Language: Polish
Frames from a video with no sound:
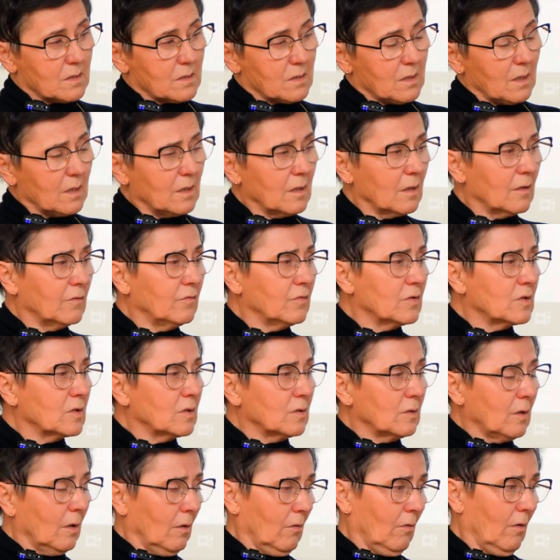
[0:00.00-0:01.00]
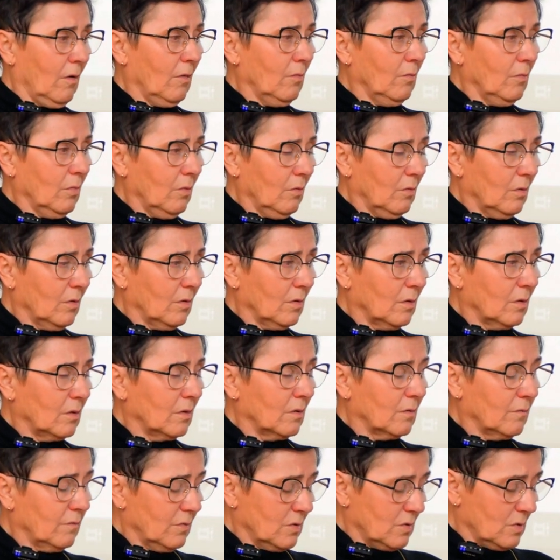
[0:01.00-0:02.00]
tak jak wyczytałam, tak
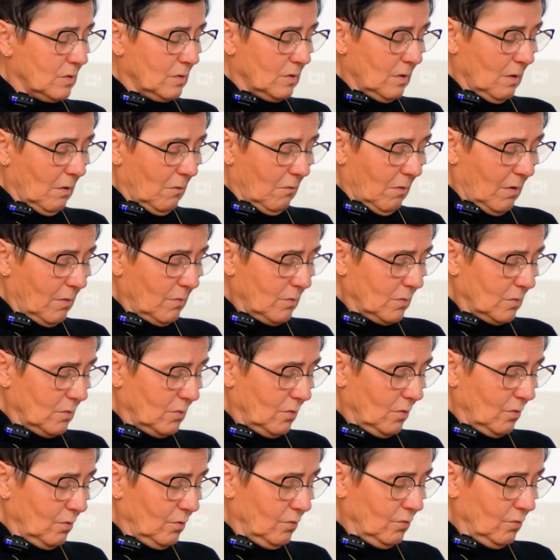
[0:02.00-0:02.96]
jak wyczytałam, to